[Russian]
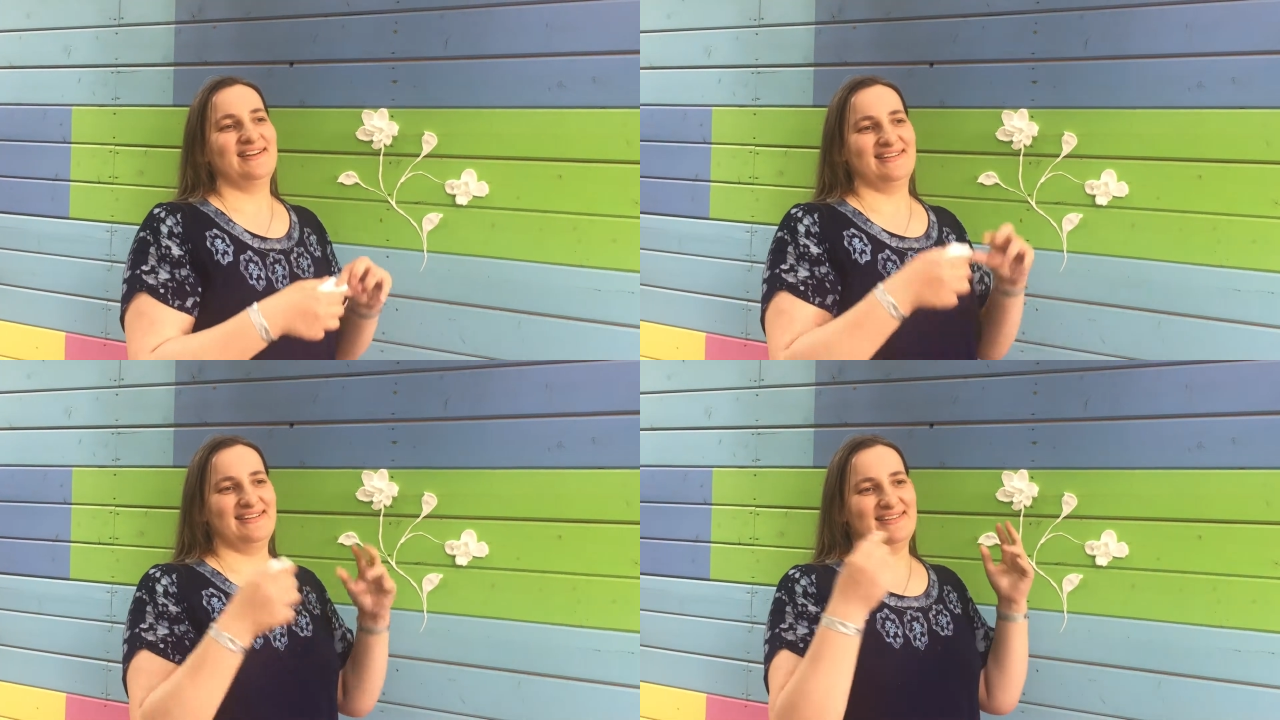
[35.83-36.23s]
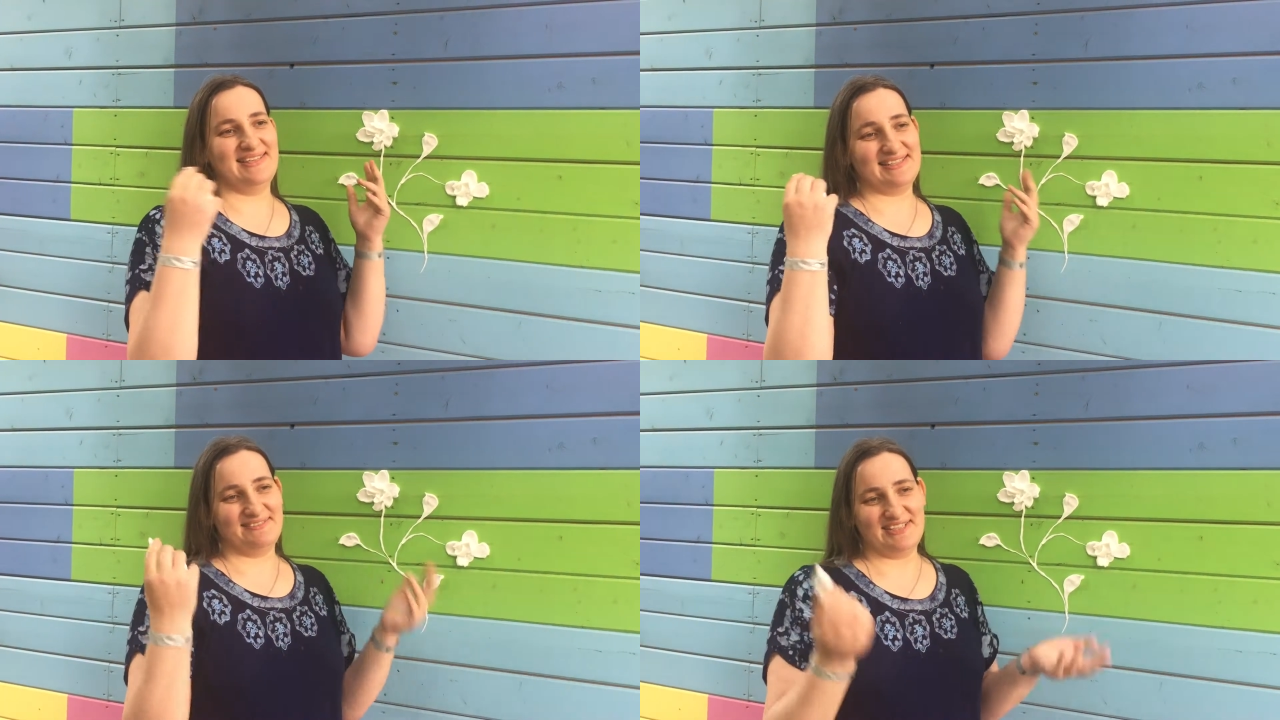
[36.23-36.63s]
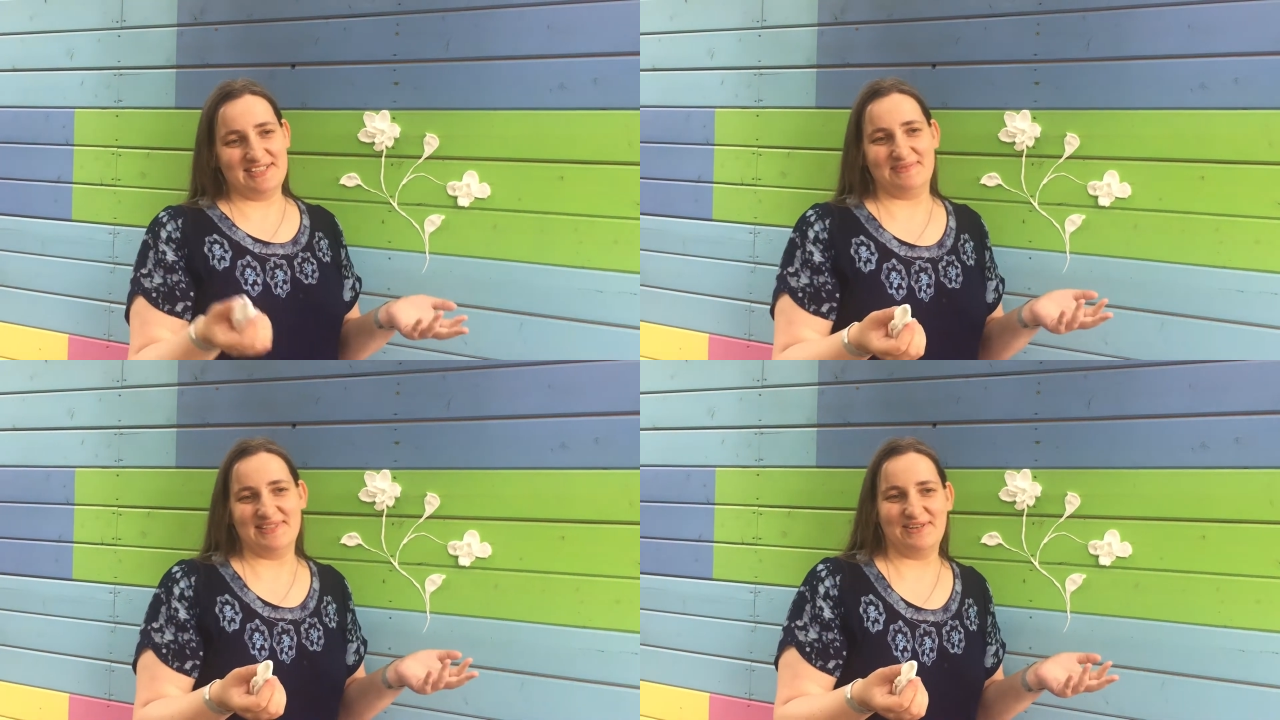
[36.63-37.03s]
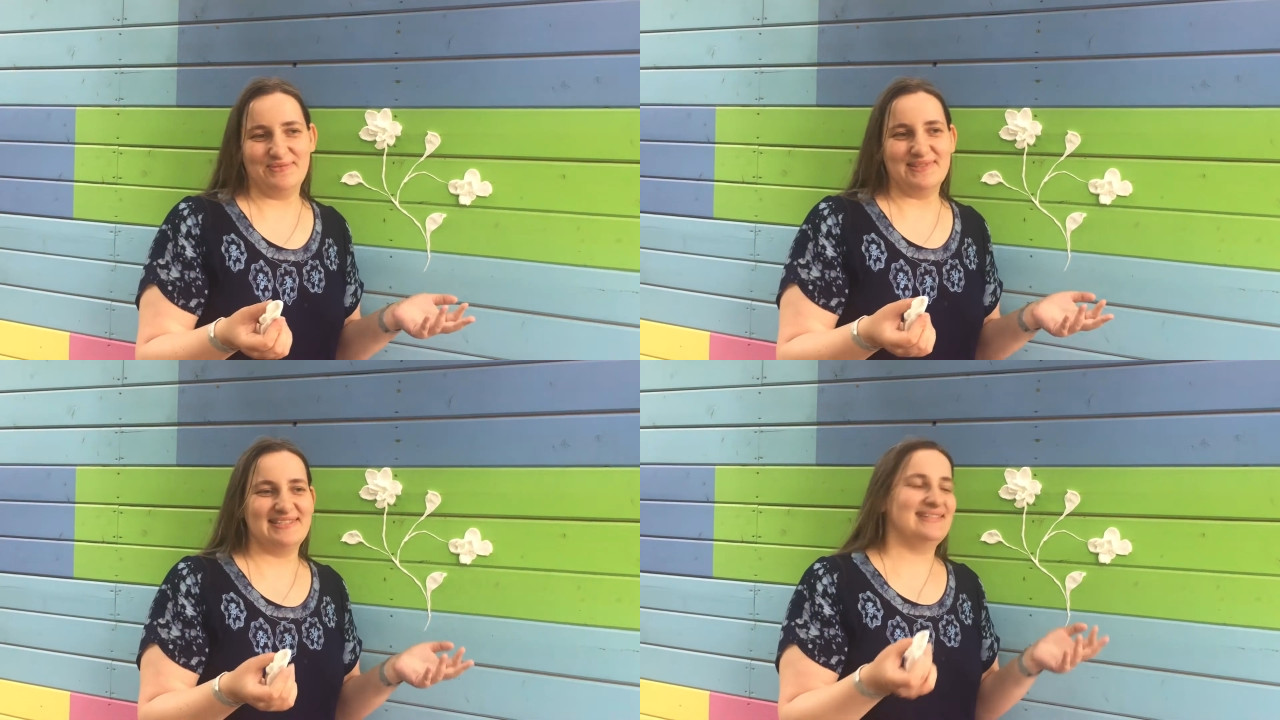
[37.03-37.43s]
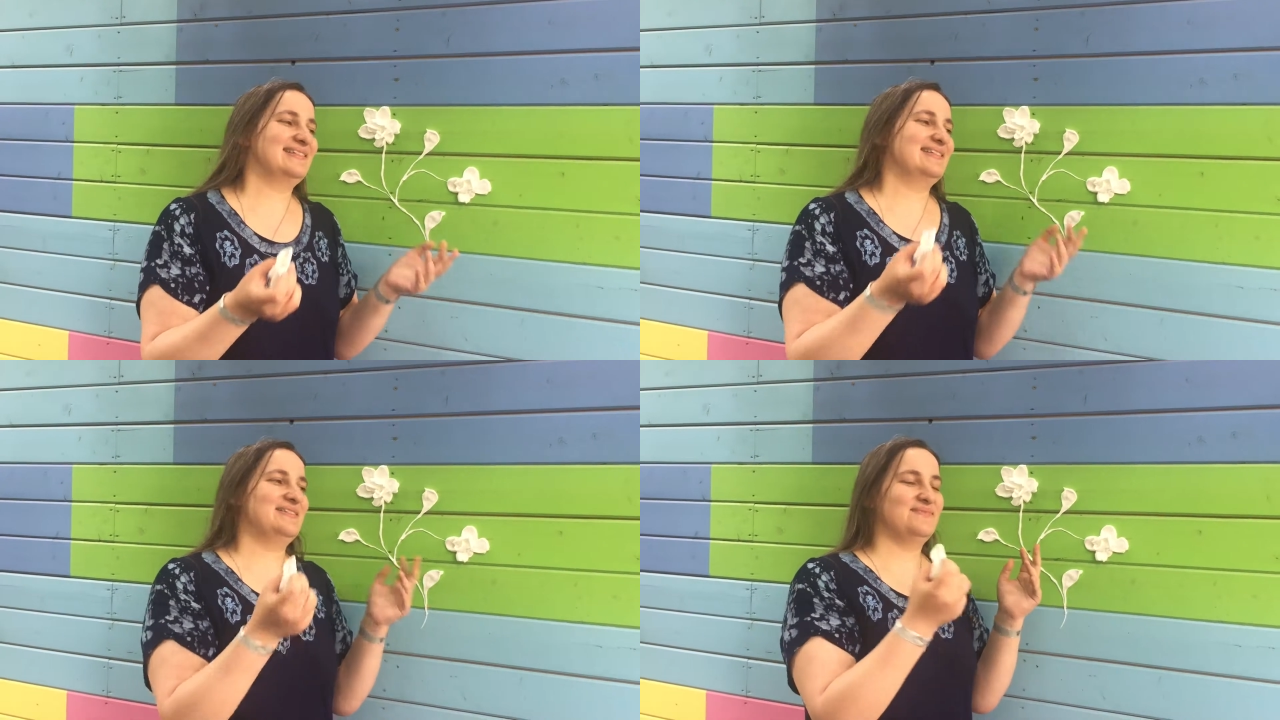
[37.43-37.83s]
Э, если вы хотите
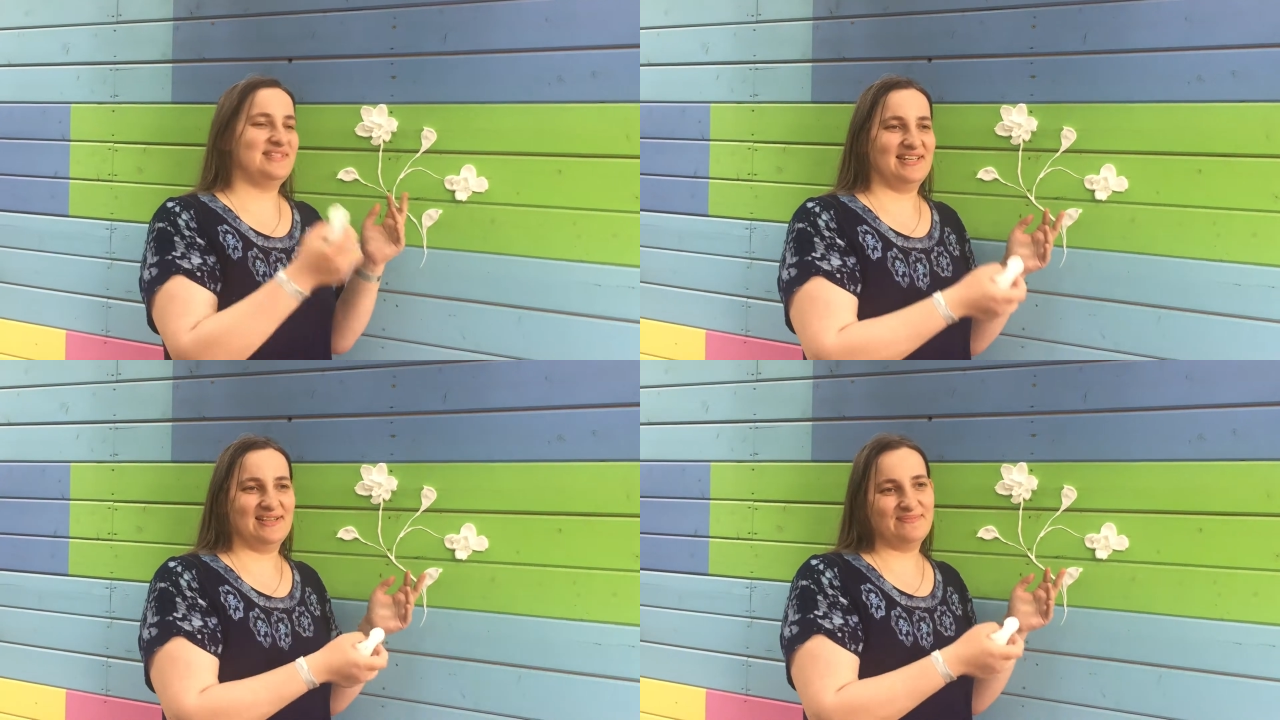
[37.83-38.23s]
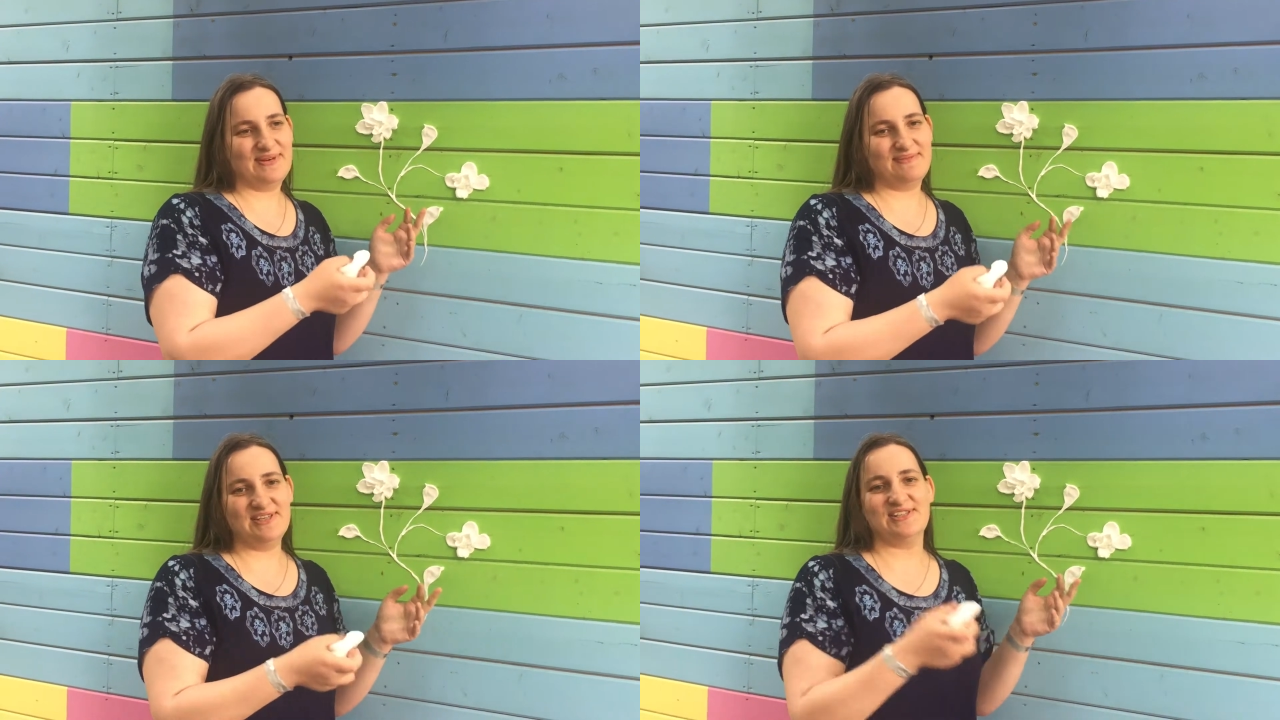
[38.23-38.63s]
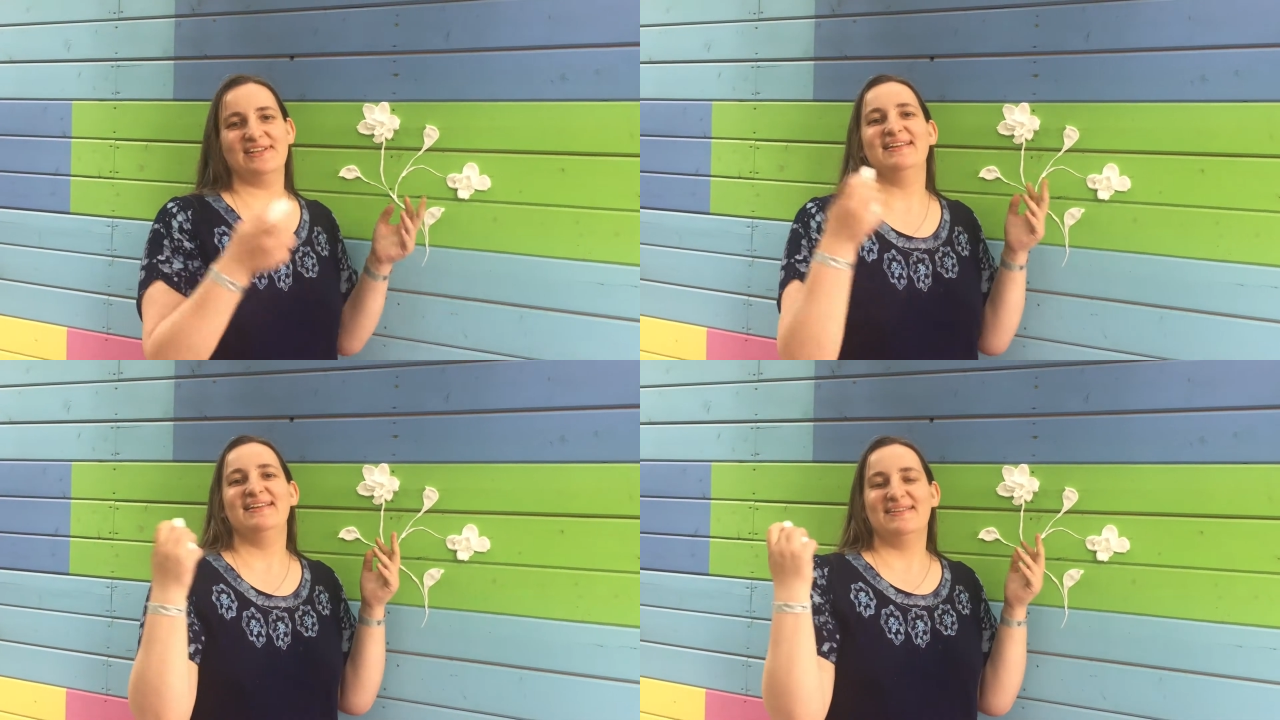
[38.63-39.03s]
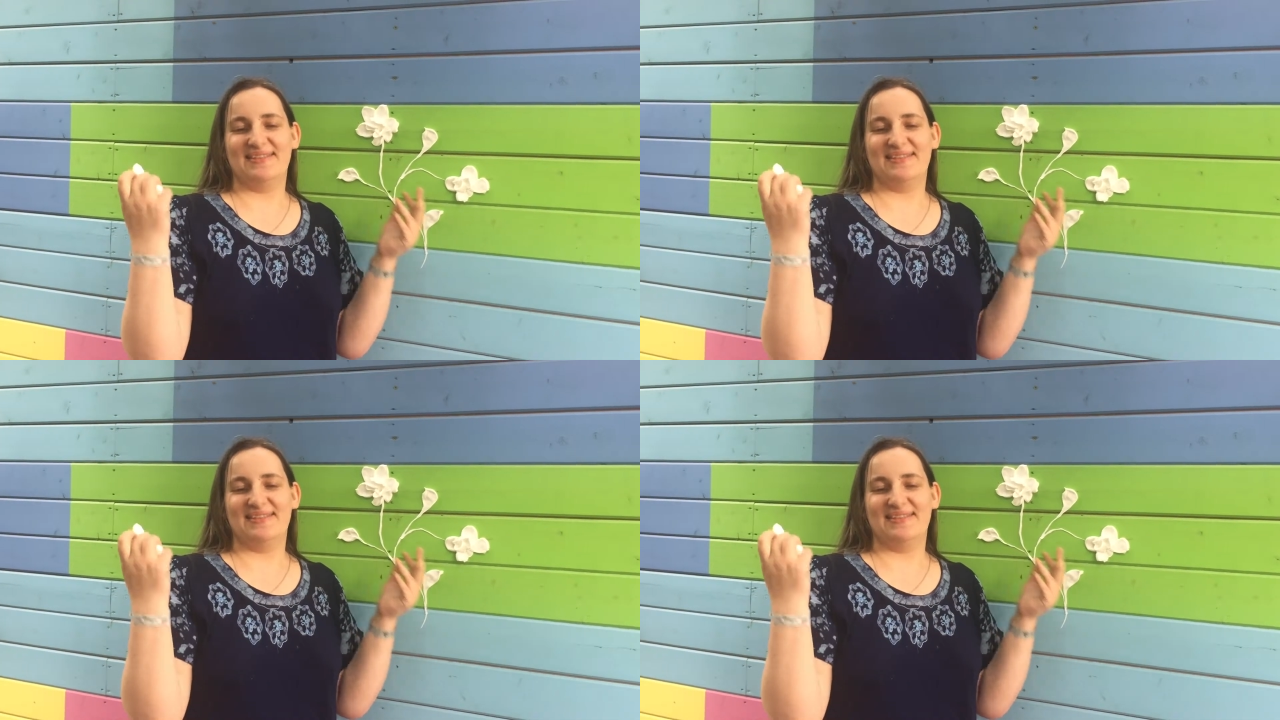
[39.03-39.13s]
познакомиться с этим материалом поближе,